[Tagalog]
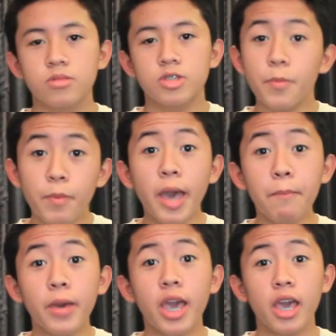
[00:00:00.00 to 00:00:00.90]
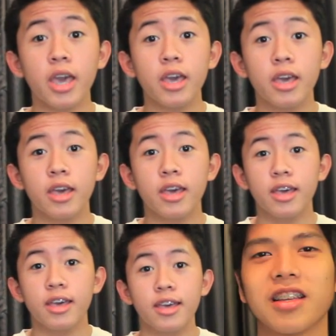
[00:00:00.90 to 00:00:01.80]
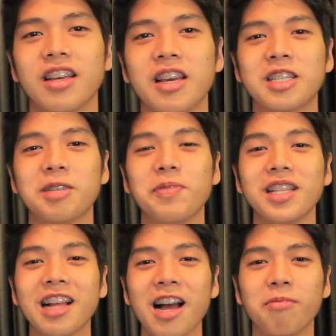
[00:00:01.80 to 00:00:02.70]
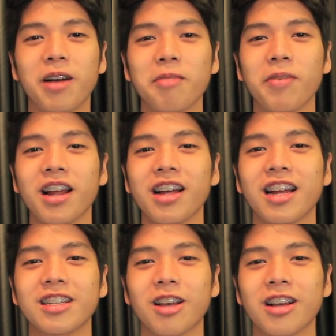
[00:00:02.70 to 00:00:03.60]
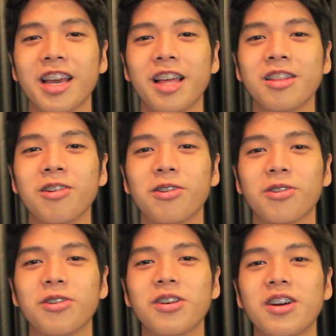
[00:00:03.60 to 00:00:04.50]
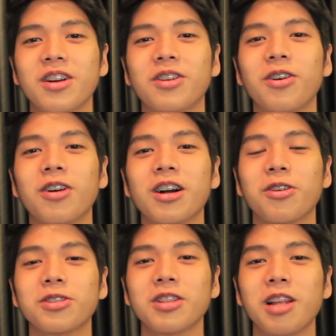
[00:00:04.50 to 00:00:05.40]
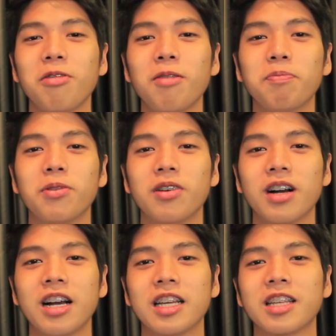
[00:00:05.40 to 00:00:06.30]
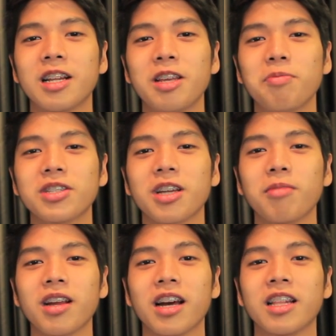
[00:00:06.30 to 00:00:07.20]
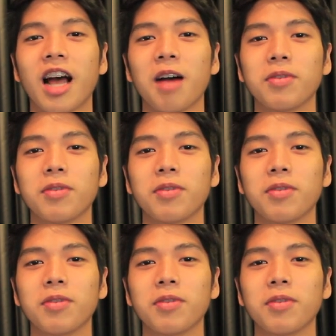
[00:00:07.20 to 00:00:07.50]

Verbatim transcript: Si Pepe! Si Pete Lacaba ay pinanganak sa Cagayan de Oro noong Agosto 20, 1945.